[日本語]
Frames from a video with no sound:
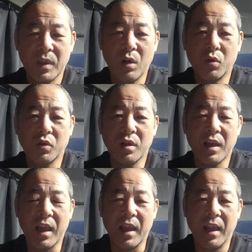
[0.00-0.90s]
で、本当に
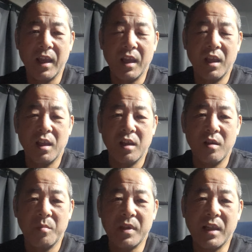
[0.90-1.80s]
ね、
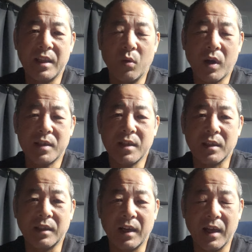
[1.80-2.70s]
見てておかし
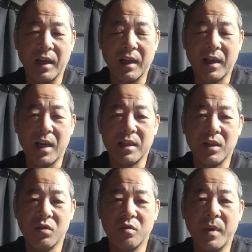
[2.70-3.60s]
かったら会社
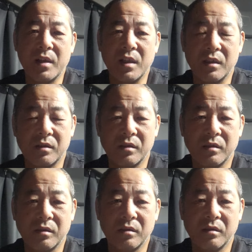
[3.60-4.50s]
に言うべきです。
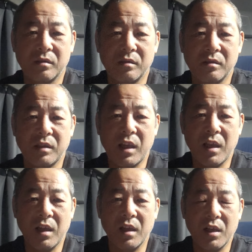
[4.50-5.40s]

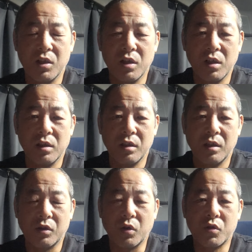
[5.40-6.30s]
で、
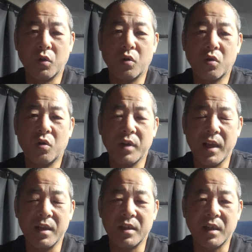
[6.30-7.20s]
その証拠を
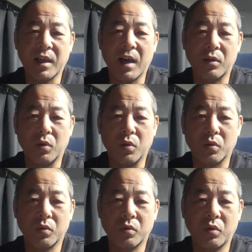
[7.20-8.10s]
ね、しっかりと
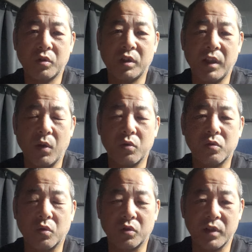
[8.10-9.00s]
取ってお
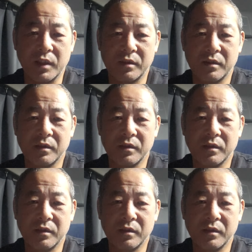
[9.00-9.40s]
くことです。